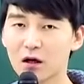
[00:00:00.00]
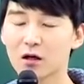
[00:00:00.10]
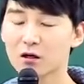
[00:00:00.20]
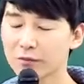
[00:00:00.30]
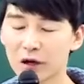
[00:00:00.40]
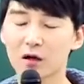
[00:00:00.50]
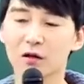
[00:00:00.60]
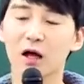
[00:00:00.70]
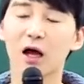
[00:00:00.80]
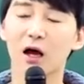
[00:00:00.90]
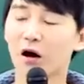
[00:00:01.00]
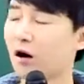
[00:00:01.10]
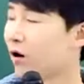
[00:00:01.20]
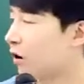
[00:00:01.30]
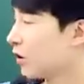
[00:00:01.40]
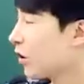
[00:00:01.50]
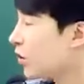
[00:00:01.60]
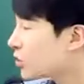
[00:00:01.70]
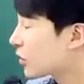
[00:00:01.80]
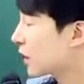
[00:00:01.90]
그러면 어,
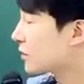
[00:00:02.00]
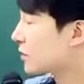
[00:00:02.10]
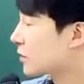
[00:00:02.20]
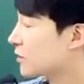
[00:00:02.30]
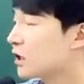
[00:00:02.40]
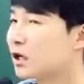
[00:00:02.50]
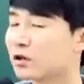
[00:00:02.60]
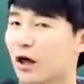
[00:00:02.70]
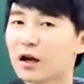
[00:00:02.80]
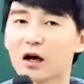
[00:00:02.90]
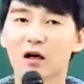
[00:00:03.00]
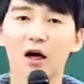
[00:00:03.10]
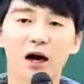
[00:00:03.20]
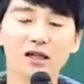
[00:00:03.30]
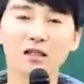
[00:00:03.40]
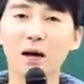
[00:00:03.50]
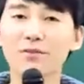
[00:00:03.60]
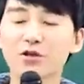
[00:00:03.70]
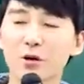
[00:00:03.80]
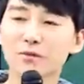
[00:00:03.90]
현역 애들은 대략 한
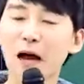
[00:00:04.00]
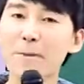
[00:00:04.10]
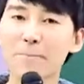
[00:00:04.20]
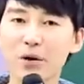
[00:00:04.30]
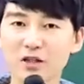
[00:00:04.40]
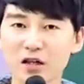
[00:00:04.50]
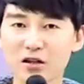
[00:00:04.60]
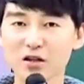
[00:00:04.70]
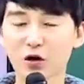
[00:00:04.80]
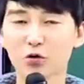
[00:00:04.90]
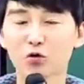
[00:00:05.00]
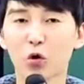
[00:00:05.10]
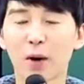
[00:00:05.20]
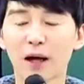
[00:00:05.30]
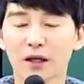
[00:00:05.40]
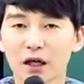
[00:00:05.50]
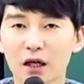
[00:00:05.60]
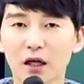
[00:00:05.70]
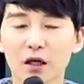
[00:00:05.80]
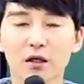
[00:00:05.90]
3.3%
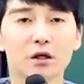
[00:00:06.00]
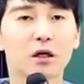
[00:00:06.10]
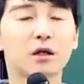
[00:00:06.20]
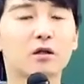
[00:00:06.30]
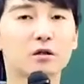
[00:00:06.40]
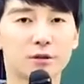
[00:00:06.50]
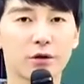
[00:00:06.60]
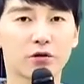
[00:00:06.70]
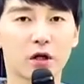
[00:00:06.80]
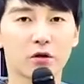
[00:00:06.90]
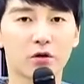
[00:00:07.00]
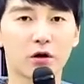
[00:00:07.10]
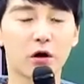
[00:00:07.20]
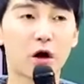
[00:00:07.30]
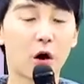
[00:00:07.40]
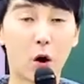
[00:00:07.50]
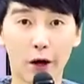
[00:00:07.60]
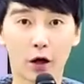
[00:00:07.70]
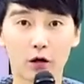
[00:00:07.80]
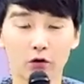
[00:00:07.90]
정도만이 1등급이었다는 거예요 어이!
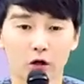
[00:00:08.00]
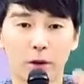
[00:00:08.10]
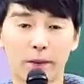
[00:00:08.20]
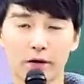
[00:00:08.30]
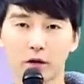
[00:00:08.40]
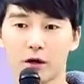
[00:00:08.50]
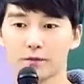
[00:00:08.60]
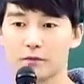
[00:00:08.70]
이기 봐봐 얘들아